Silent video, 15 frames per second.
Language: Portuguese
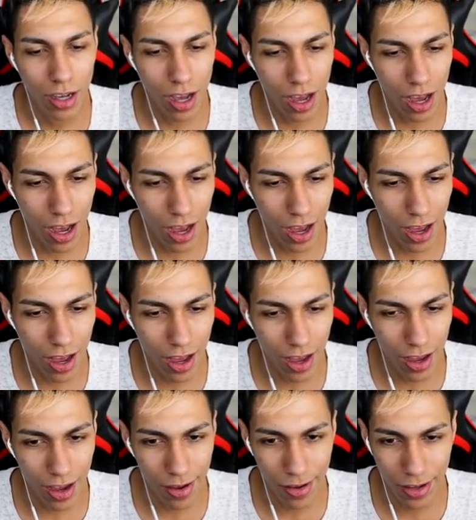
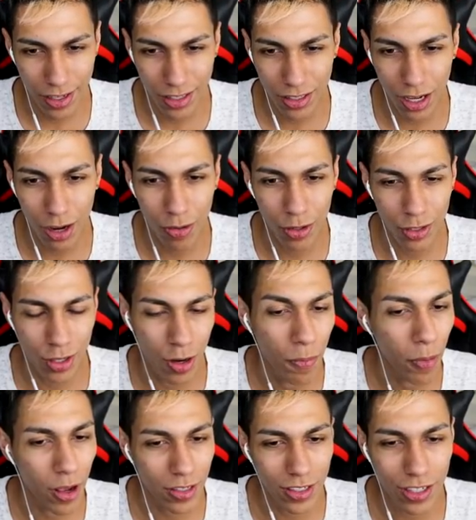Ah, então, eu só não
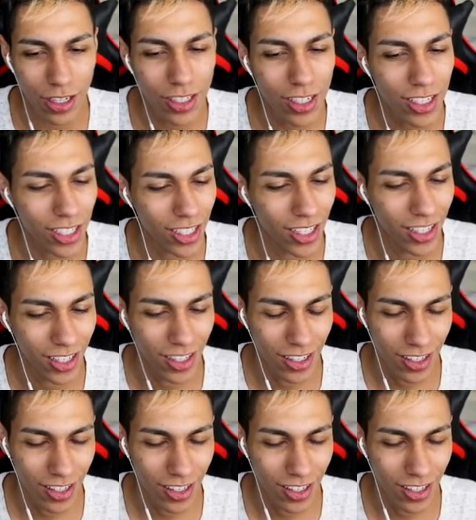posso deixar de dia.